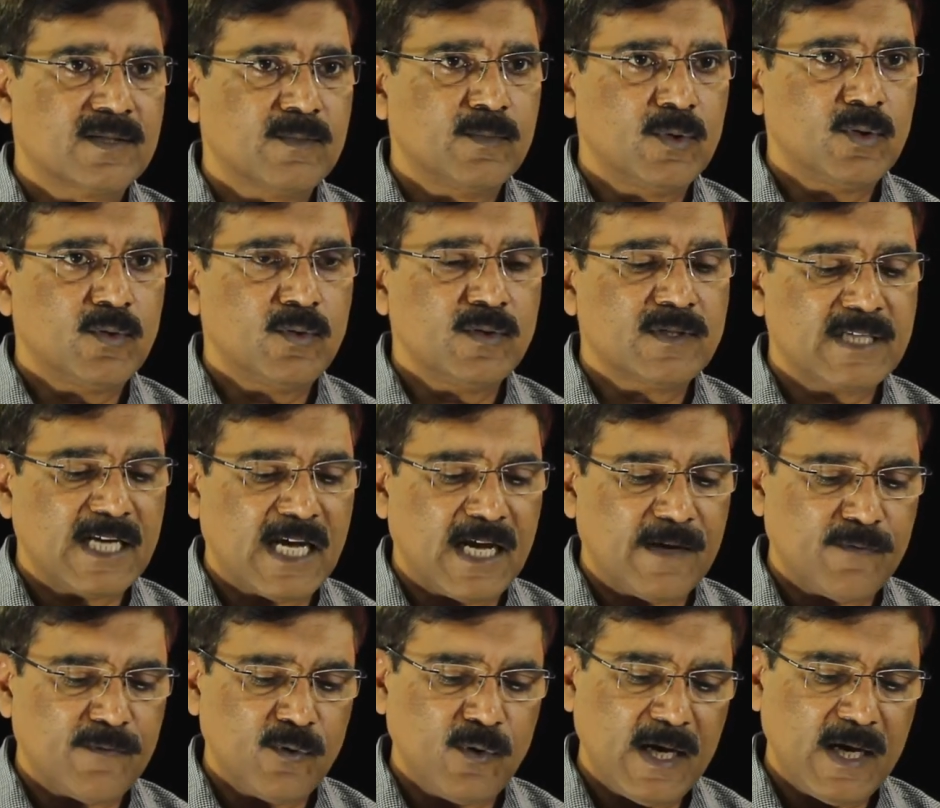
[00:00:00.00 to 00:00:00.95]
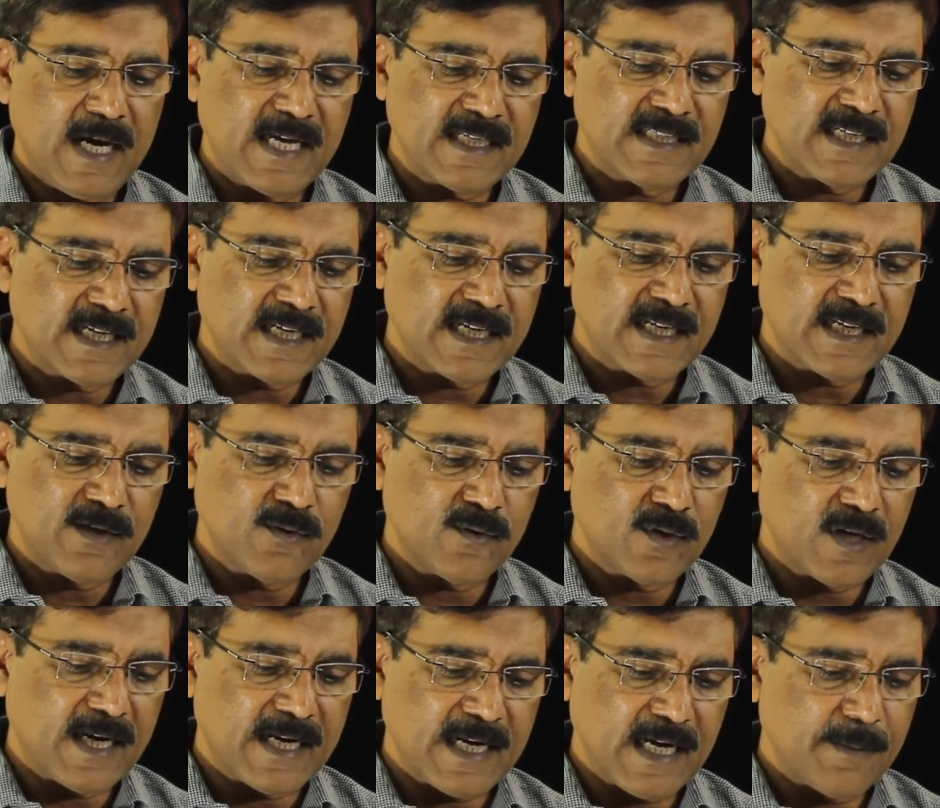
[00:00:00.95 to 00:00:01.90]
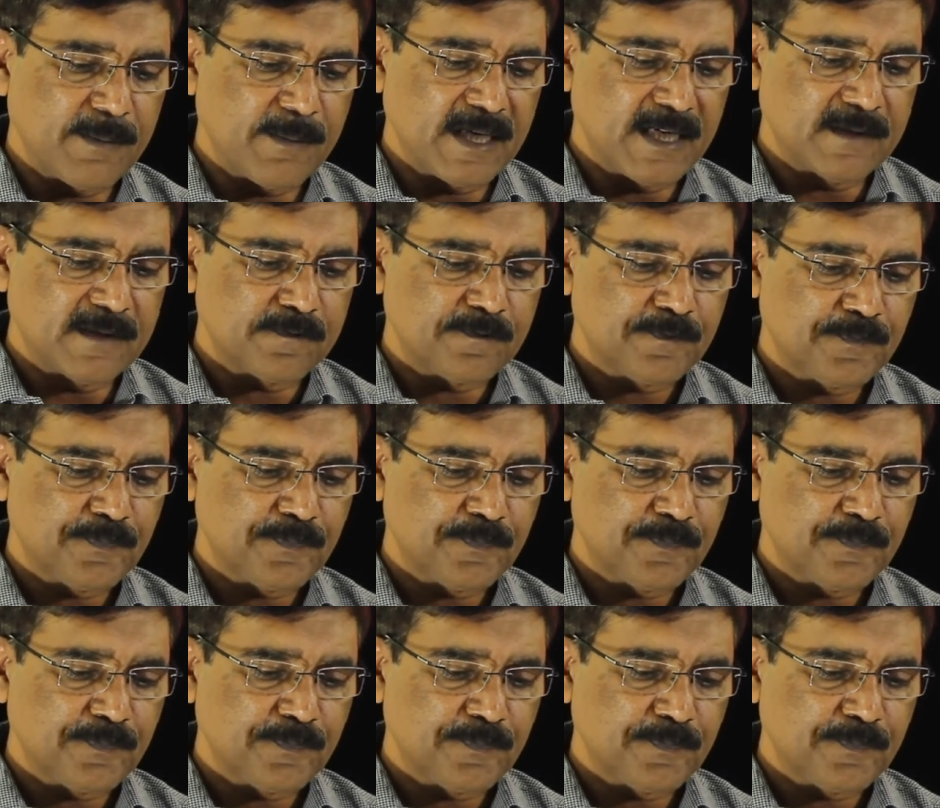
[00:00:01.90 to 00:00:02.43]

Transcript: बिल्कुल साफ हो ऐसा करके उनका नाम है